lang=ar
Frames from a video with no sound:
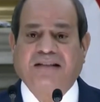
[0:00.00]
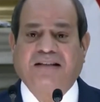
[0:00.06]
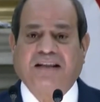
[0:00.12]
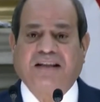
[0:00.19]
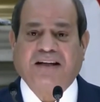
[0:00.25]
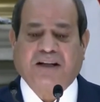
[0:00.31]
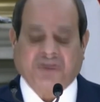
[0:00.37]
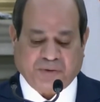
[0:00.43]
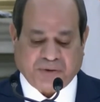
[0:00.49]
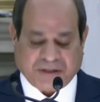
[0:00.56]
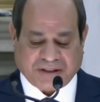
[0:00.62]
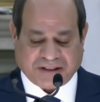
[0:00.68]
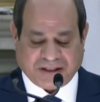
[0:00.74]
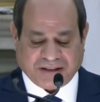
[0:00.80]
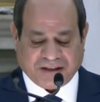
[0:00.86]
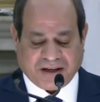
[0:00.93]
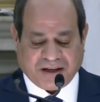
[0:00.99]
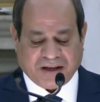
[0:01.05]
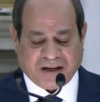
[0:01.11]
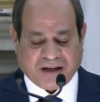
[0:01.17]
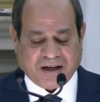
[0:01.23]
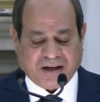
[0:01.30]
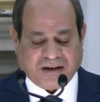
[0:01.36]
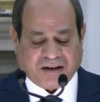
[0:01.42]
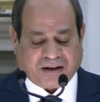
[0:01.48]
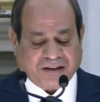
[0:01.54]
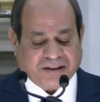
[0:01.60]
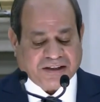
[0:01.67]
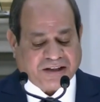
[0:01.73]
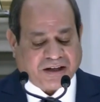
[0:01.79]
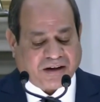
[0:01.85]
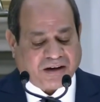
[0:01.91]
السيدات والسادة
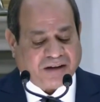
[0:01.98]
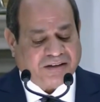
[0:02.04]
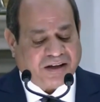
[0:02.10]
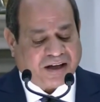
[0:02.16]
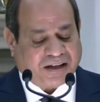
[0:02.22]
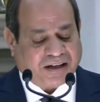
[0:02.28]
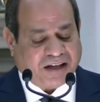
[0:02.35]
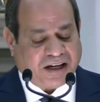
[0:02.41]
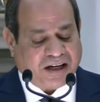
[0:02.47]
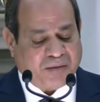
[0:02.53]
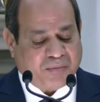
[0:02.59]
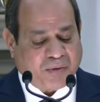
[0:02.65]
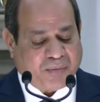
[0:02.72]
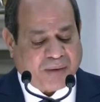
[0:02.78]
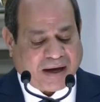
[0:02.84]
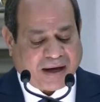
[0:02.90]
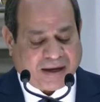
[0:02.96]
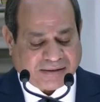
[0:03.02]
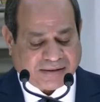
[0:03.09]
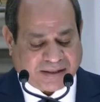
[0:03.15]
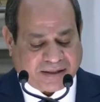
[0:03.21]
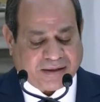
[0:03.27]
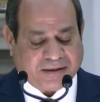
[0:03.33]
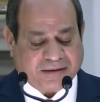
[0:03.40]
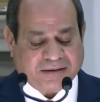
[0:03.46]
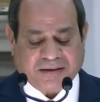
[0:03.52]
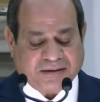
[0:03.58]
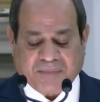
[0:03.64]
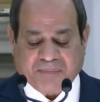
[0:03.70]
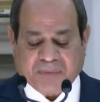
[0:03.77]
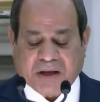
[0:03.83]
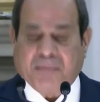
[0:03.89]
لقد استعرضنا خلال
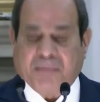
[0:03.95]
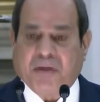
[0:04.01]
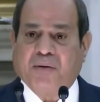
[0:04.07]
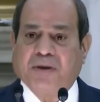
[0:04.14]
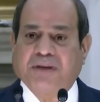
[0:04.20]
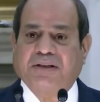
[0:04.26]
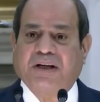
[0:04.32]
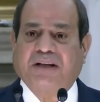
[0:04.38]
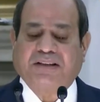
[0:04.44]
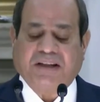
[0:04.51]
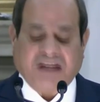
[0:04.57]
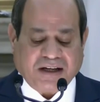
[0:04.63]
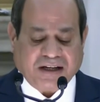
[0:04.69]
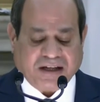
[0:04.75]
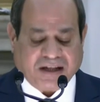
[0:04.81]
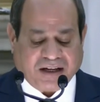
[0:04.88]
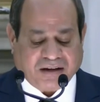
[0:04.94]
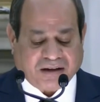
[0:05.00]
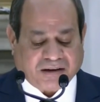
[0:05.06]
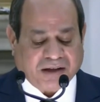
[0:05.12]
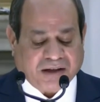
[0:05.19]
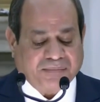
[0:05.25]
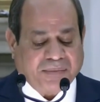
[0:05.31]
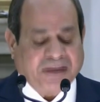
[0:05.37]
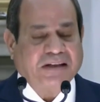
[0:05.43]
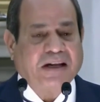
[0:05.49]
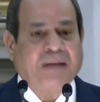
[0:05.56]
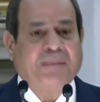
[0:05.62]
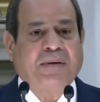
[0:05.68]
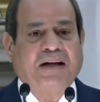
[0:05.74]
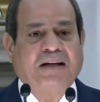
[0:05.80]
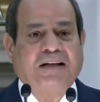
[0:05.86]
المباحثات ما وصلت إليه العلاقات
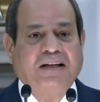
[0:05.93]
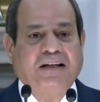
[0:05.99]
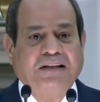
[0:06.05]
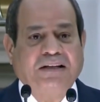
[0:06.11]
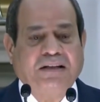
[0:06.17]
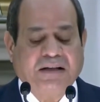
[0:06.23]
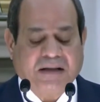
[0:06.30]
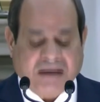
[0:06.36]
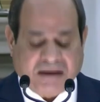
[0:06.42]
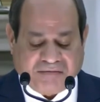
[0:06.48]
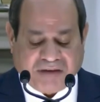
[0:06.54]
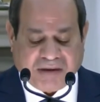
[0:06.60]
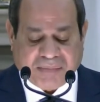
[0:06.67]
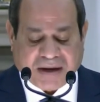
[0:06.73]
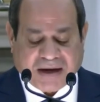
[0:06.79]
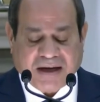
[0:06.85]
بين البلدين في